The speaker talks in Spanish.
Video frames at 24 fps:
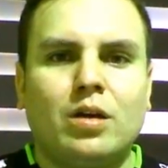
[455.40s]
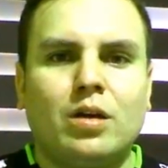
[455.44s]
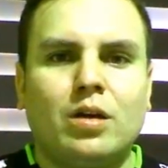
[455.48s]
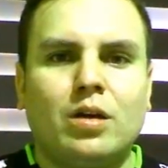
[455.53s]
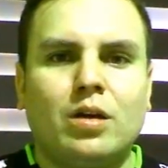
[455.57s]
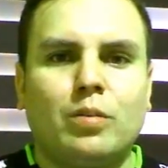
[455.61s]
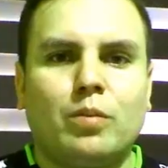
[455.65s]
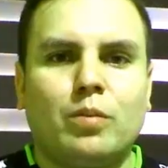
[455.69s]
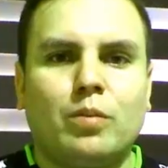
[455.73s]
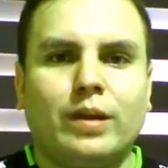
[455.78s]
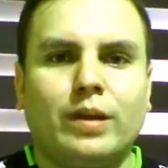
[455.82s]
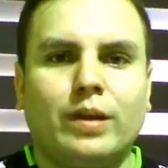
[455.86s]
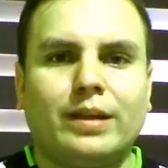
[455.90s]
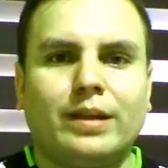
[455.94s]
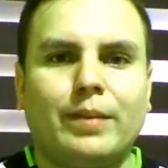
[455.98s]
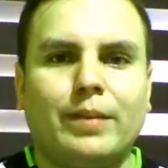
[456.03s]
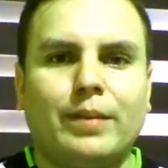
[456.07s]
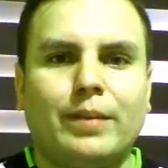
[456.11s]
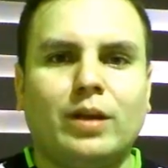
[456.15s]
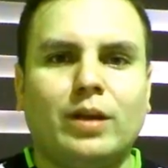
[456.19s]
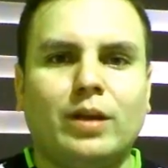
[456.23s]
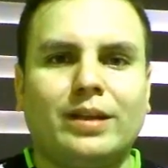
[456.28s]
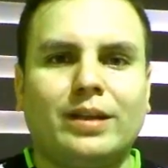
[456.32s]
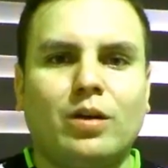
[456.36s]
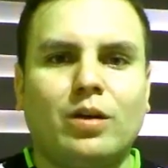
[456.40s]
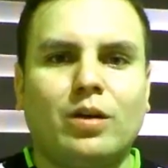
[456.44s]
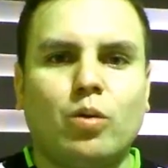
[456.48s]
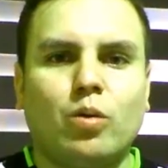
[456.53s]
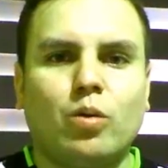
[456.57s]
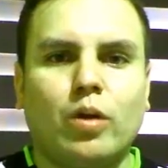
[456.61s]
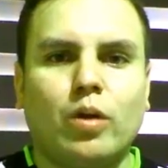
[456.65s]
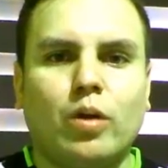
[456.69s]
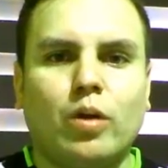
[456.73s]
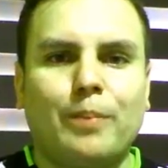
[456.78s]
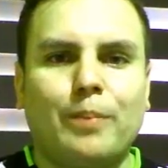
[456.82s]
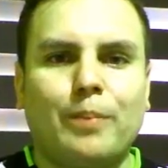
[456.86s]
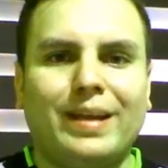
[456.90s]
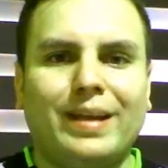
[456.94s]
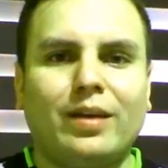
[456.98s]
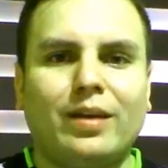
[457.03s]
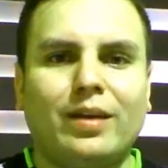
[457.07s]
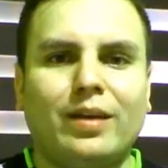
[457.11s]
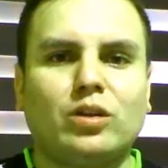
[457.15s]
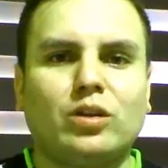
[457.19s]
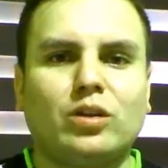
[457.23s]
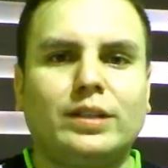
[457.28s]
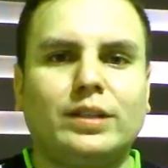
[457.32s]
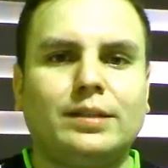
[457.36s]
por intermedio de este jugador
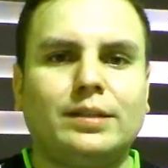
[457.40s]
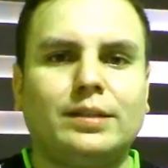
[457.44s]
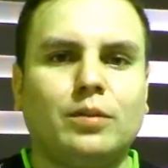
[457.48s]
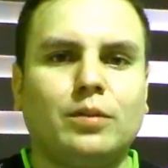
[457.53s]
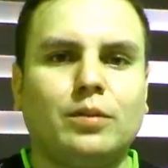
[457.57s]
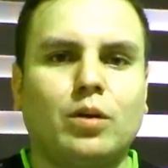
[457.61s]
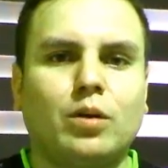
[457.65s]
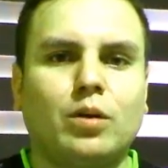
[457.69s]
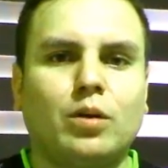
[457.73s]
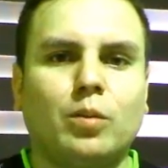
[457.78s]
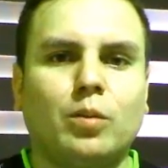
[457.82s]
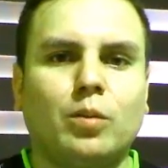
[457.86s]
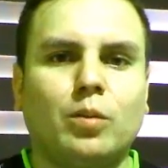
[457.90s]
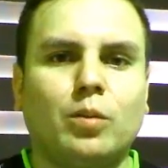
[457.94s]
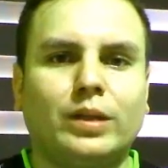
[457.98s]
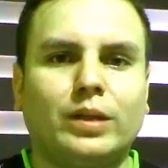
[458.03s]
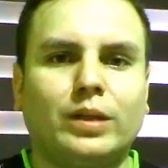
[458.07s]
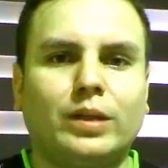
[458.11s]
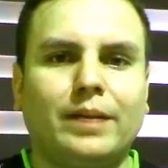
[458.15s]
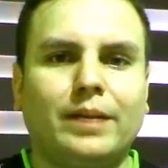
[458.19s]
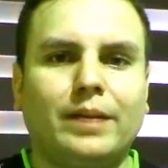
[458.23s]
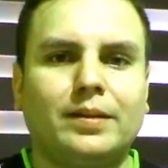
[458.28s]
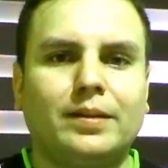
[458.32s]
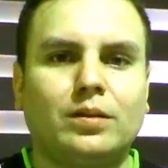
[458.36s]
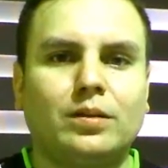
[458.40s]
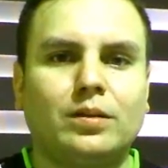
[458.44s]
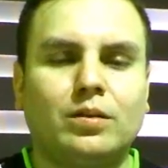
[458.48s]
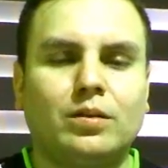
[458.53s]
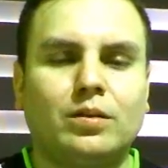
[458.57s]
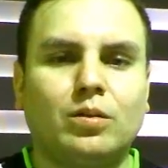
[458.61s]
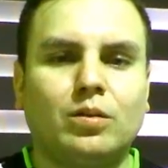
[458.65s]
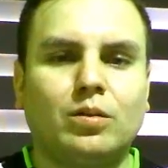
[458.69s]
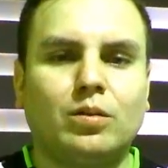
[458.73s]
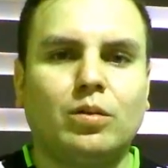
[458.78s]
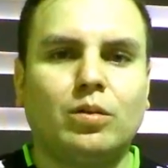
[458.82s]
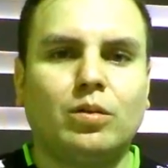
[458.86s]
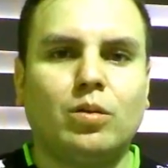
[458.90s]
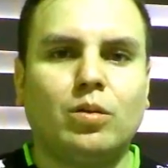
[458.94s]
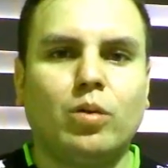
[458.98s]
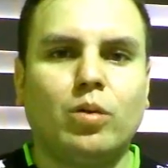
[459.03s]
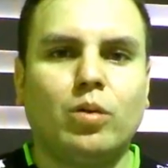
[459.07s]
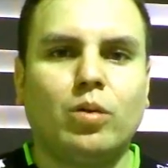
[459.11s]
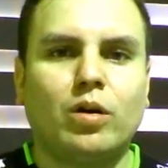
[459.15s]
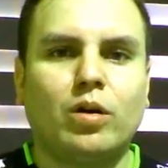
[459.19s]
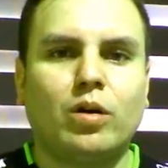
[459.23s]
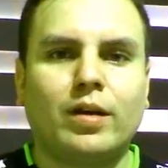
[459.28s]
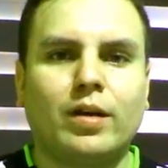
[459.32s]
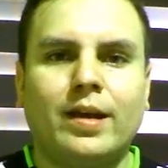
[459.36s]
peligrosísimo como Tevez, un
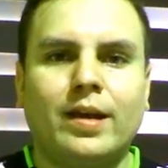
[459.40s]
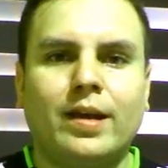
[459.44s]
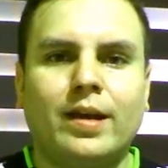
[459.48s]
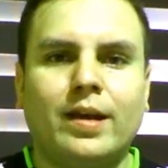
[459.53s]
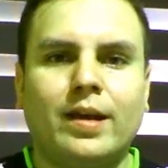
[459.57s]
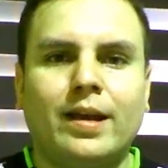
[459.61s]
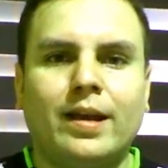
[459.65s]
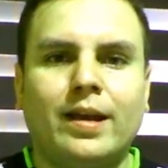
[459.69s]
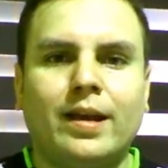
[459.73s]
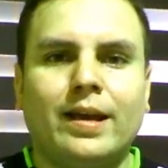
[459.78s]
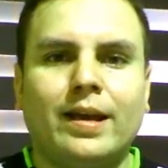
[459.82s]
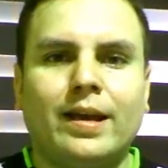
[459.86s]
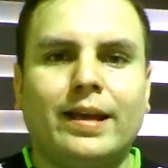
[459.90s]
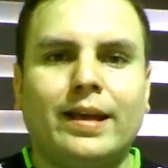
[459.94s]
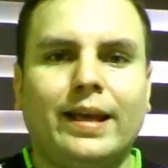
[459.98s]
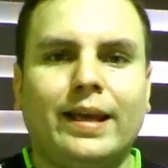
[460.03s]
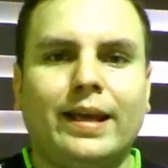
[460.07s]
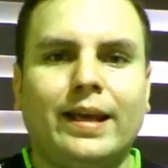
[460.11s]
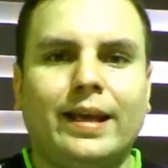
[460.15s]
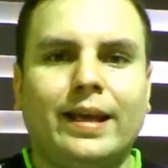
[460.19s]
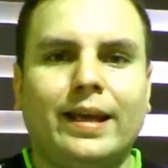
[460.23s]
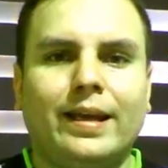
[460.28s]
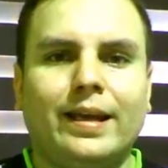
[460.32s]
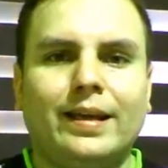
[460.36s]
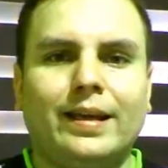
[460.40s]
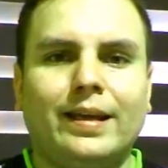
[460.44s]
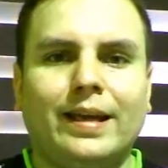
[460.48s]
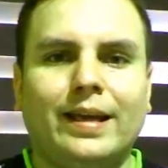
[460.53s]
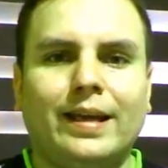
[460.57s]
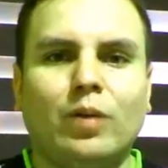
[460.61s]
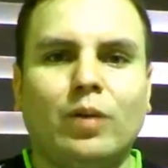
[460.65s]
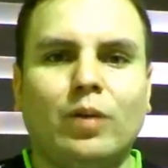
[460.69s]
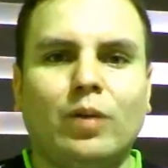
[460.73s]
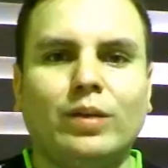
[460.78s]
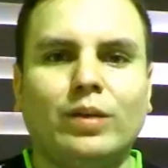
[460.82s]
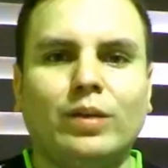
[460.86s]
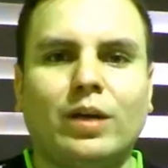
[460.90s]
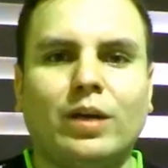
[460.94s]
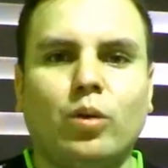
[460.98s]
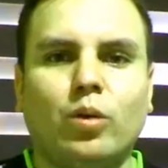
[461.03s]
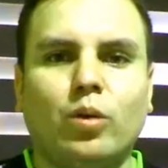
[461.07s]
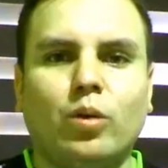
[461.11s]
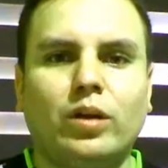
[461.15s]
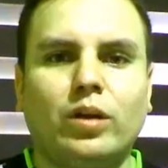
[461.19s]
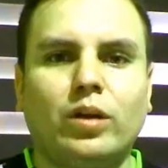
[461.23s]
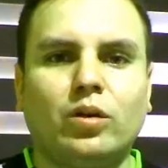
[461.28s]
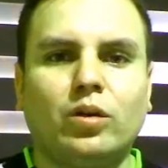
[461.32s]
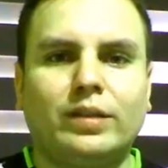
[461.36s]
jugador que en un
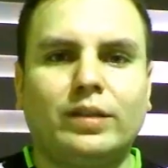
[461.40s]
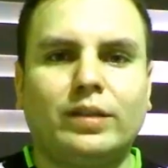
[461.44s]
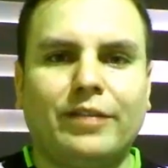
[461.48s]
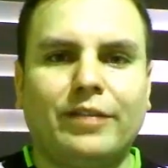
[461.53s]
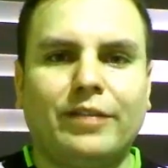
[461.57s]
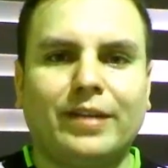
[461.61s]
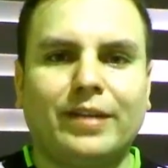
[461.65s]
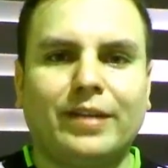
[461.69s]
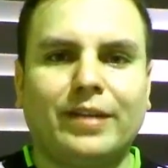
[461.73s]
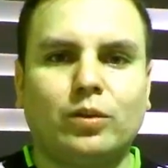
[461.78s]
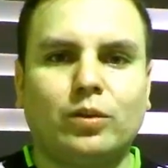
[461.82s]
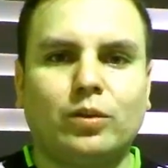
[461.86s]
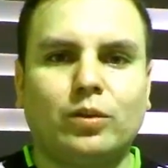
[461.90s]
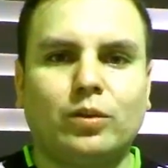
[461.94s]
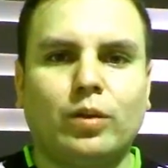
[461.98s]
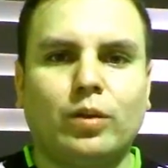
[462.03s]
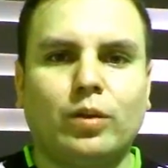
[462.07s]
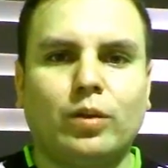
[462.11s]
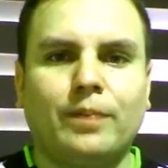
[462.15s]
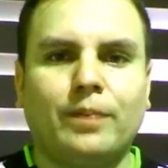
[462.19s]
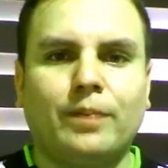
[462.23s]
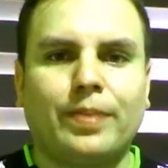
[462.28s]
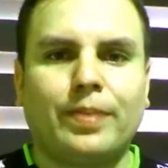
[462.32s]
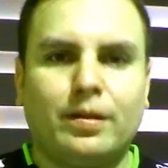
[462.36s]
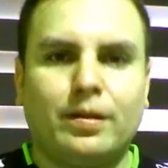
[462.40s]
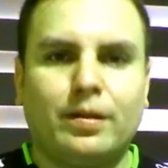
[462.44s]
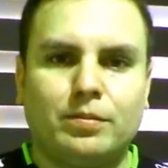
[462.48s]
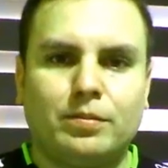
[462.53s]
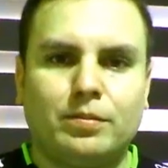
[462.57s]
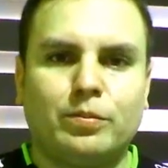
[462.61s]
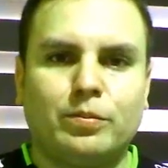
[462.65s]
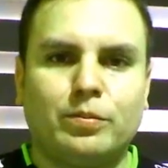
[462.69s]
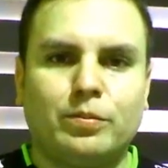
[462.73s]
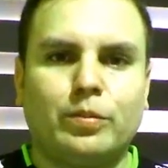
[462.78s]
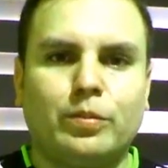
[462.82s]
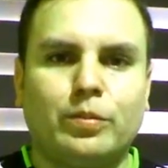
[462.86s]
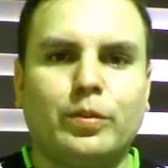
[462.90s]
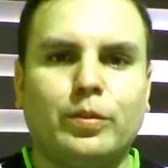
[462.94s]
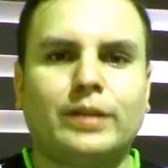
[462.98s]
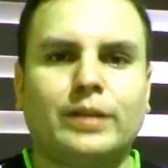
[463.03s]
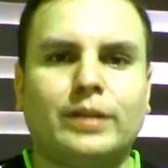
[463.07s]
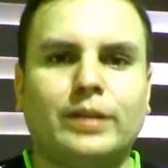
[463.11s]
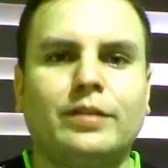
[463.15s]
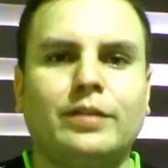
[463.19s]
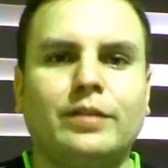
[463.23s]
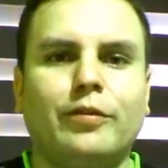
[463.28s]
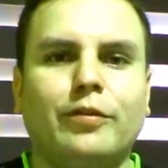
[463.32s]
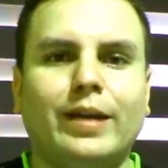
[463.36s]
descuido de factura,
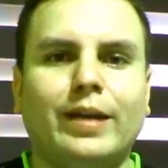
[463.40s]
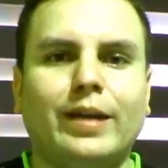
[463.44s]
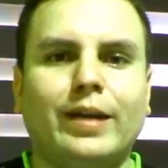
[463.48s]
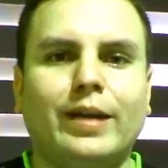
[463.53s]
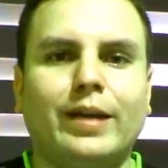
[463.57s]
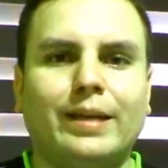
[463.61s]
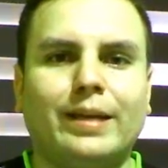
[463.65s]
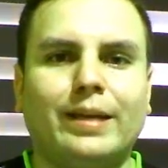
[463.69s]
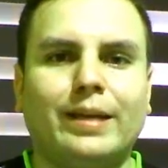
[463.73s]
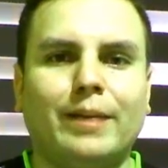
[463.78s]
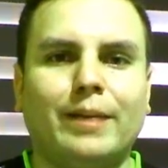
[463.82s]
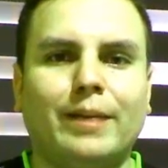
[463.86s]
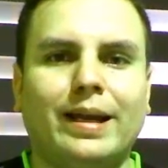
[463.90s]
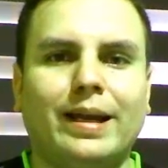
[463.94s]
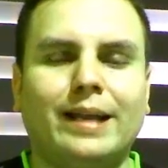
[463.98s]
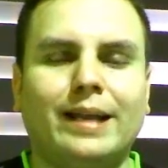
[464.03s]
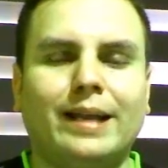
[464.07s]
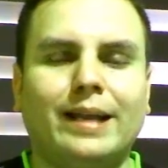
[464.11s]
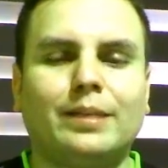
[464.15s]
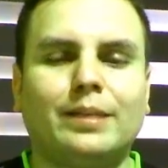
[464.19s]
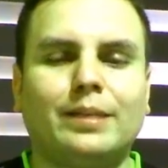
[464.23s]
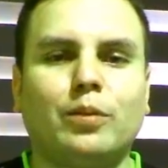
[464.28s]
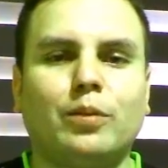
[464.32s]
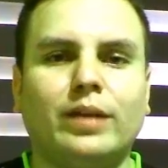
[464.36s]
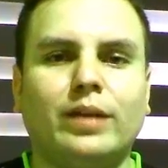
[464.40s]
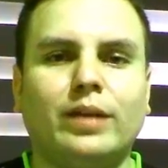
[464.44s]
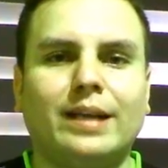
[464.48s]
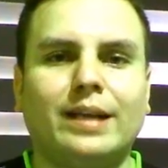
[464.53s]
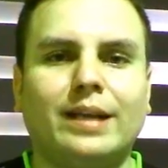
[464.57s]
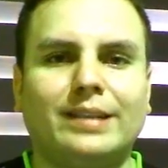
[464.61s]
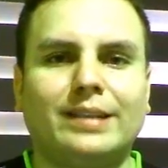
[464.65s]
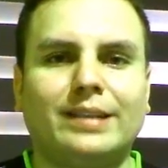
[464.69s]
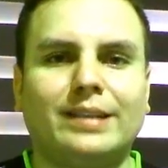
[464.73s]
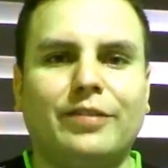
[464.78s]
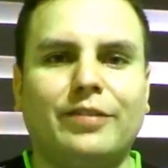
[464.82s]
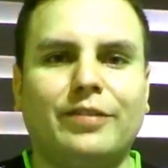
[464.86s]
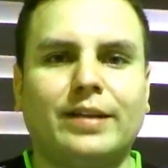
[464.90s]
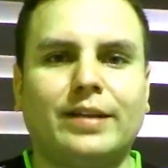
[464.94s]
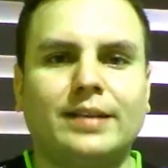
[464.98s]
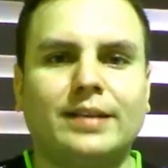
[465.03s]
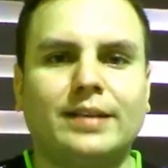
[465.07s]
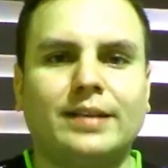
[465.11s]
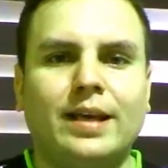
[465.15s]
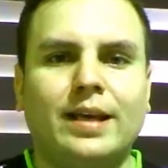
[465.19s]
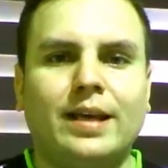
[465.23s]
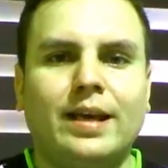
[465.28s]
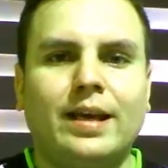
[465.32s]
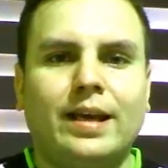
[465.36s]
pues fue el que más adelante pondría cifras
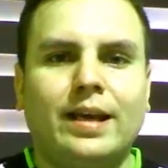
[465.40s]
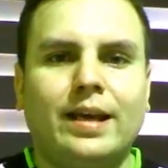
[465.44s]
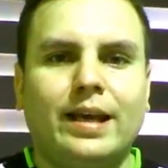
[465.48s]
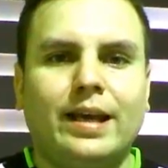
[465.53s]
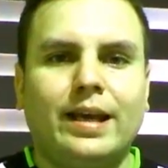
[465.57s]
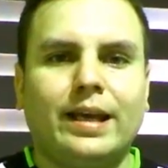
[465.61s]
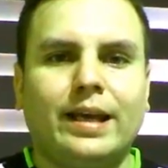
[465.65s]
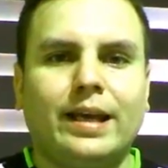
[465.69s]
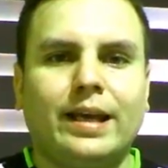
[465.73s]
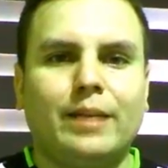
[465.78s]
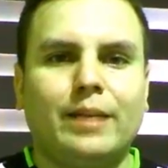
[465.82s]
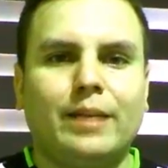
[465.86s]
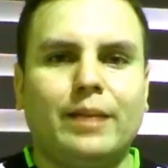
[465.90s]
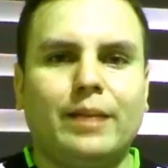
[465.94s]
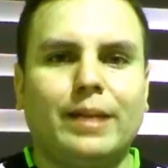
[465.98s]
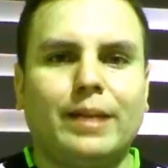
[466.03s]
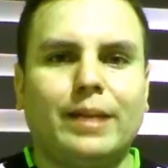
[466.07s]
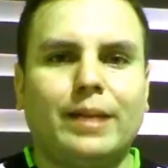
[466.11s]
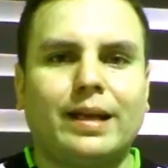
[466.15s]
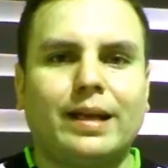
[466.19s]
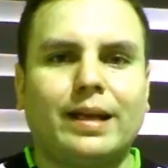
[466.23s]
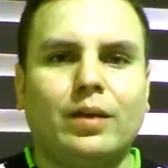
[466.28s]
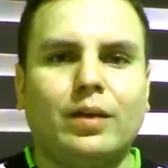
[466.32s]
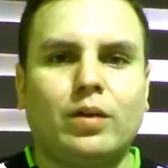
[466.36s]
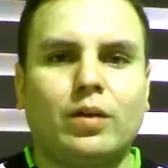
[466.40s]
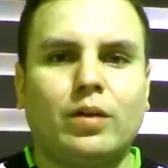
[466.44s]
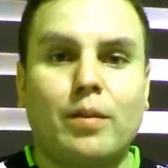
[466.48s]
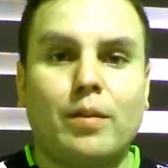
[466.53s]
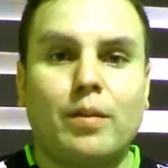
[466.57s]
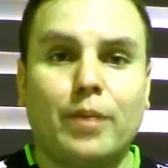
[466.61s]
en el marcador.